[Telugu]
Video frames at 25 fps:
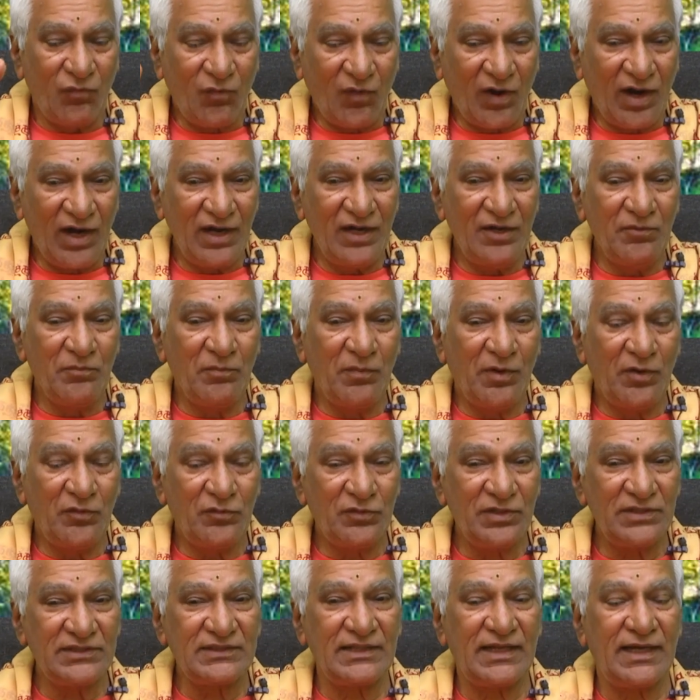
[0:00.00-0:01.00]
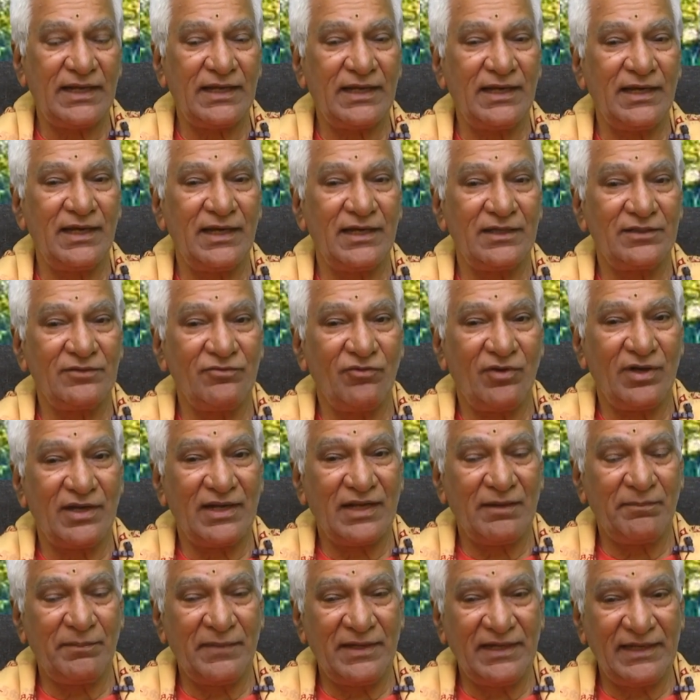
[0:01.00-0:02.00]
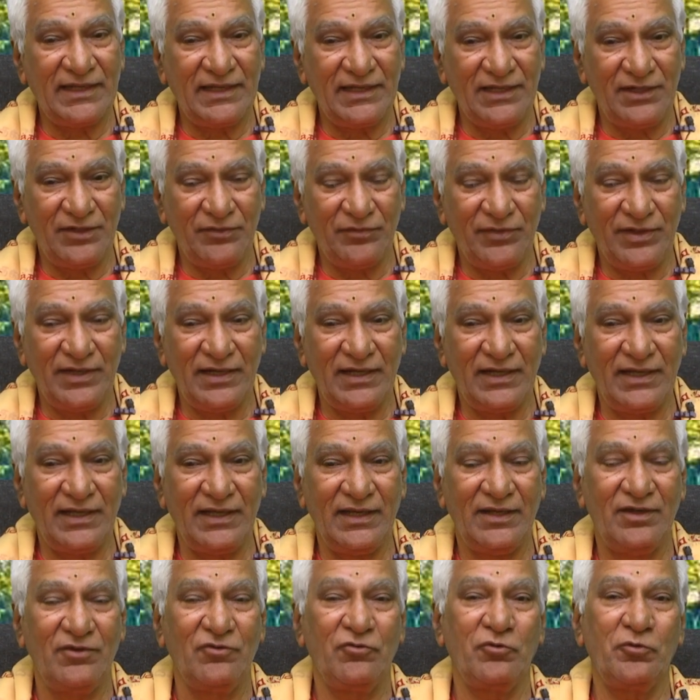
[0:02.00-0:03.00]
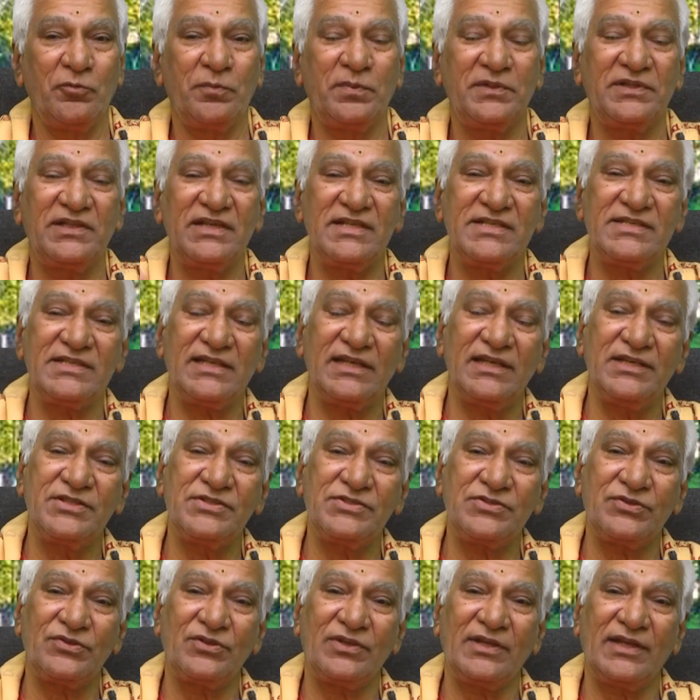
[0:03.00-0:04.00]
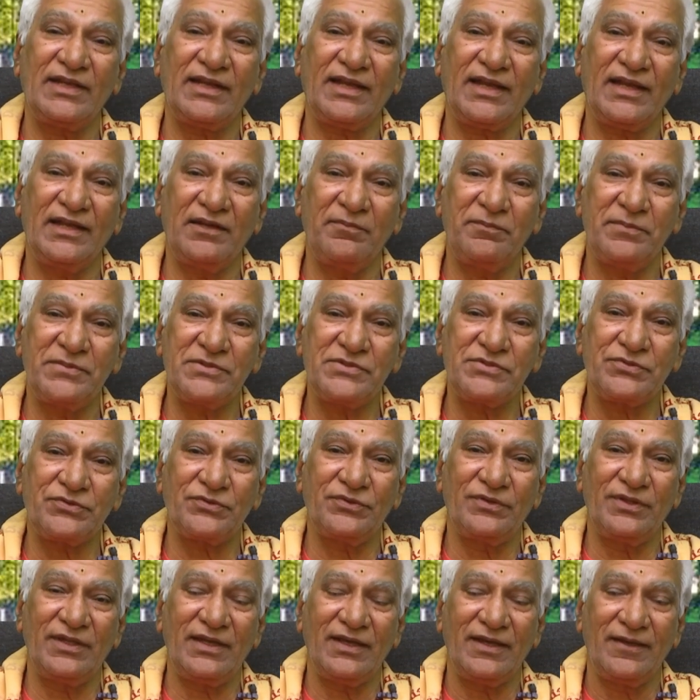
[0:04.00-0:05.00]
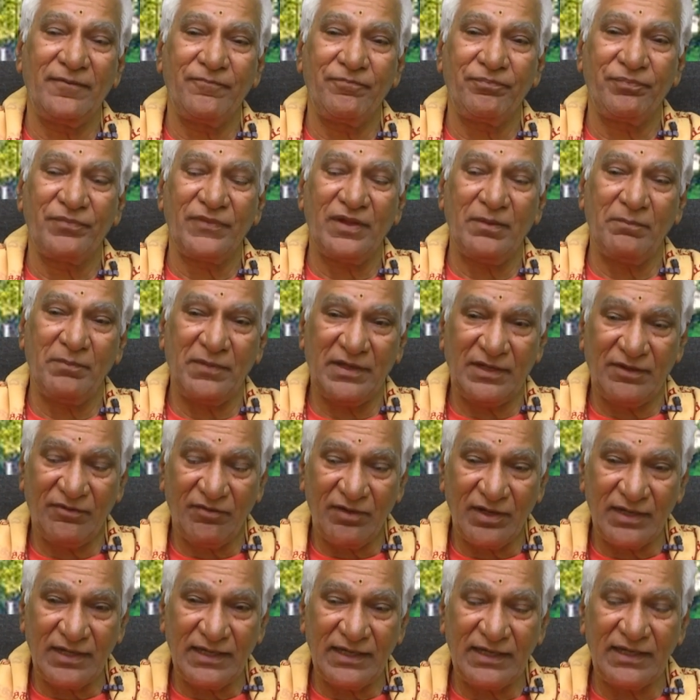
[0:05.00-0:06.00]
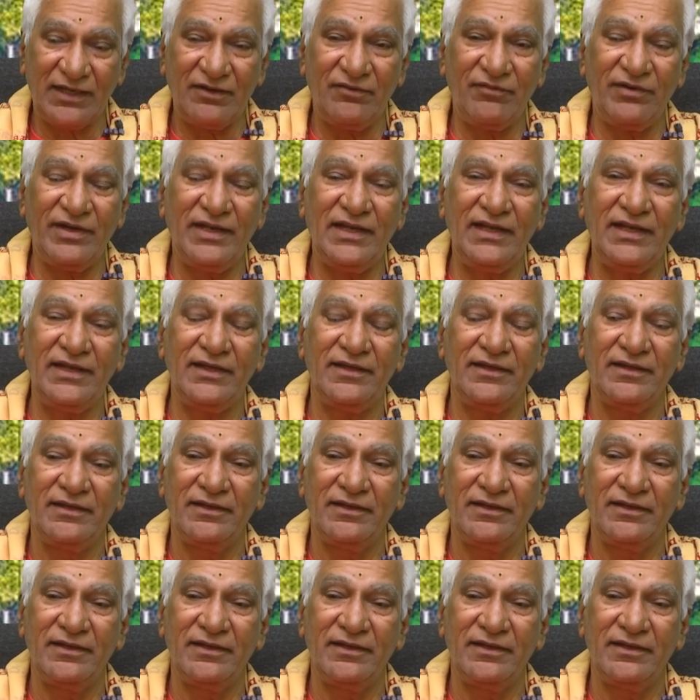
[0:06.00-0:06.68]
వాళ్ళు మౌన తరంగాల ద్వారా మనకి ఇటువంటి ఉపదేశాలు ఇస్తున్నారా అనిపిస్తుంది మనం అక్కడికి వెళ్ళి